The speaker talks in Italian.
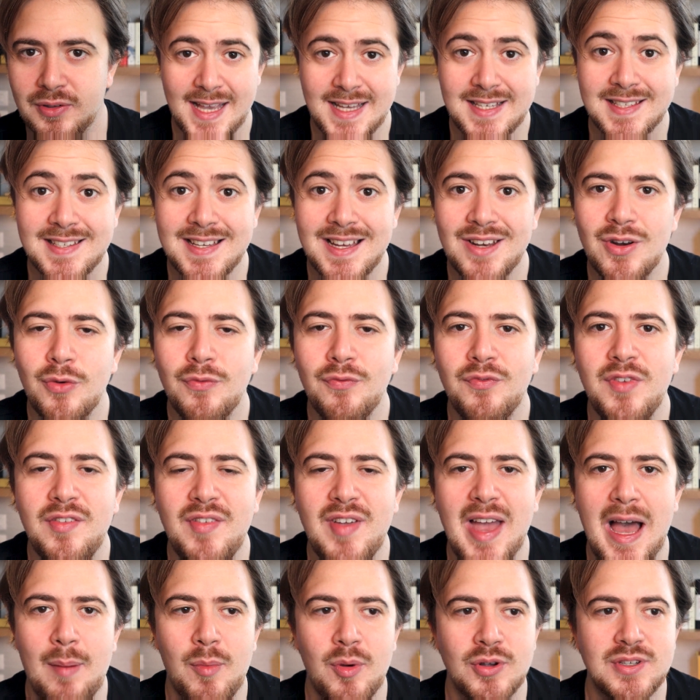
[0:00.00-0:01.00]
E se non
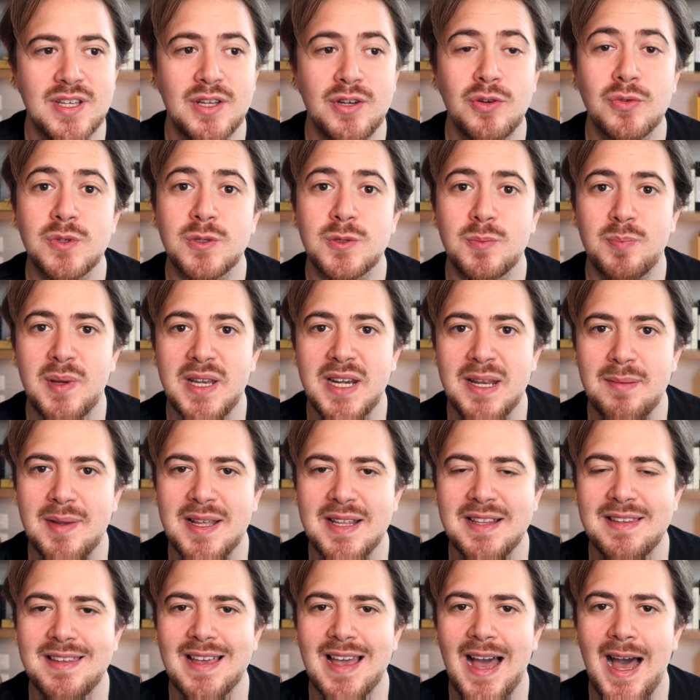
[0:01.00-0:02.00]
viviamo, se non
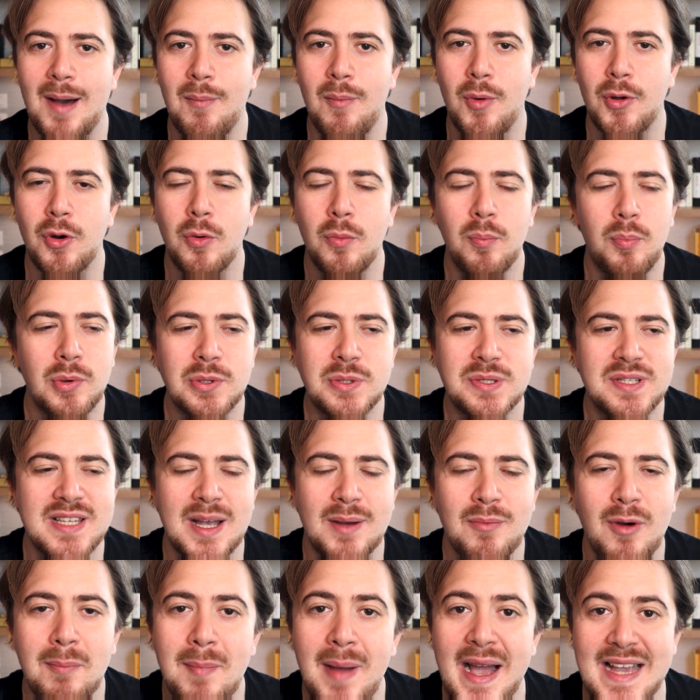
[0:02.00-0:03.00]
sperimentiamo, non
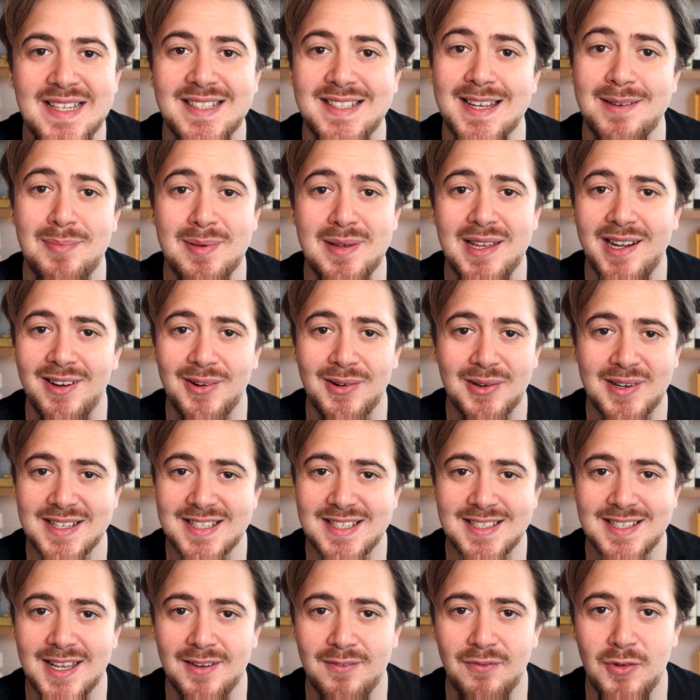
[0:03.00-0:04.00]
possiamo mai saperlo che
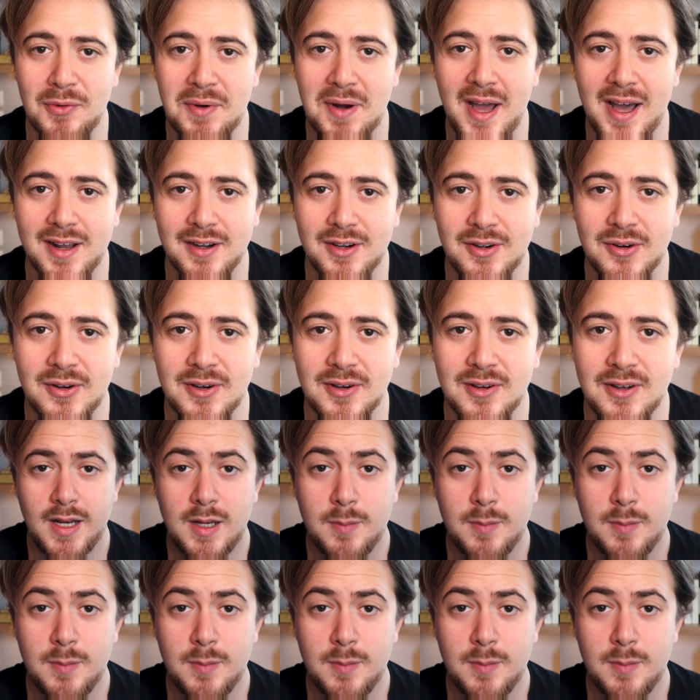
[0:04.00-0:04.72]
serve un arco.